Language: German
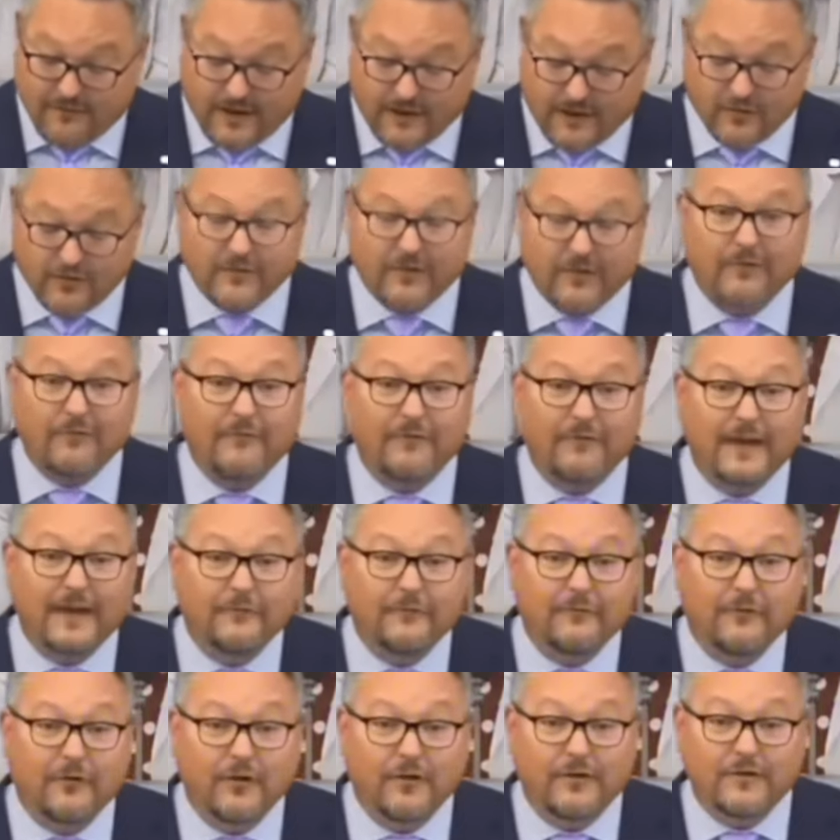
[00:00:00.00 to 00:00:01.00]
war unser
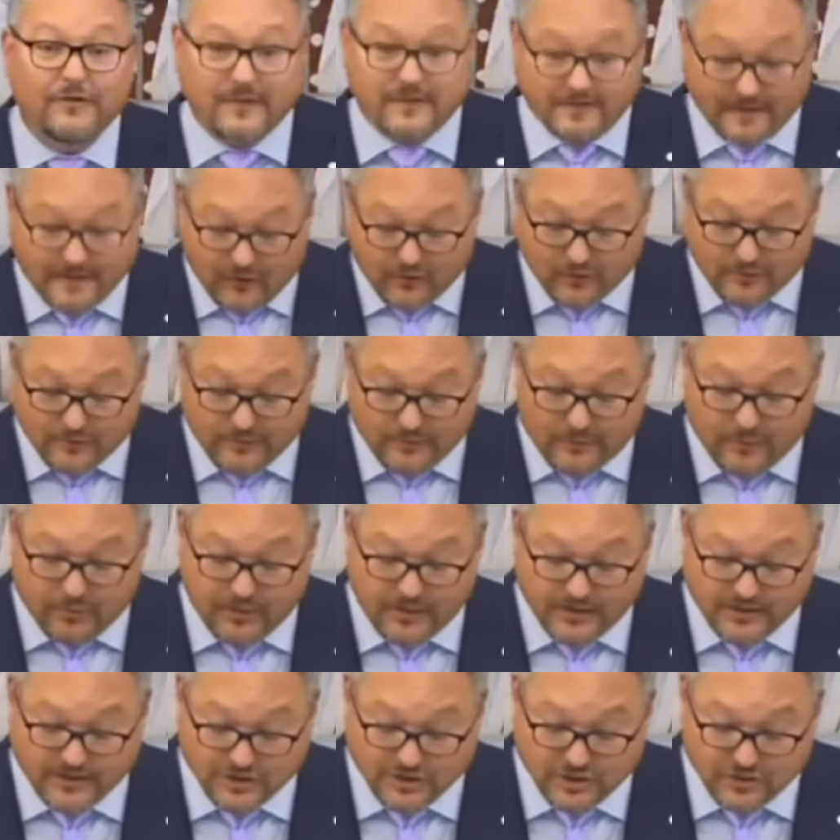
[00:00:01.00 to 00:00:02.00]
wertvollstes
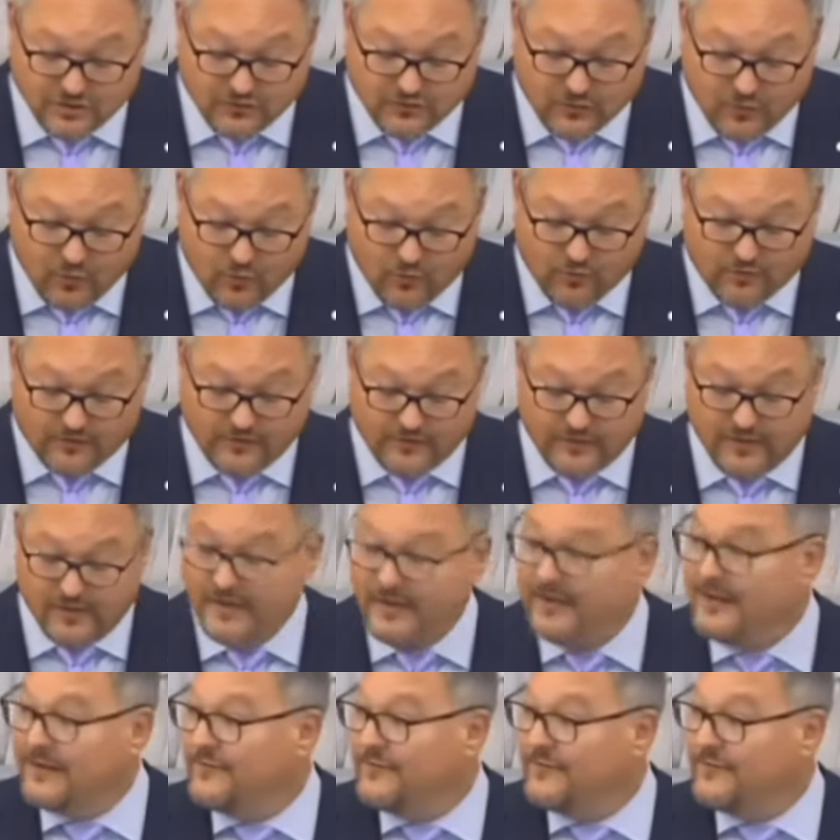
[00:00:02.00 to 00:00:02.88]
außenpolitisches Gut.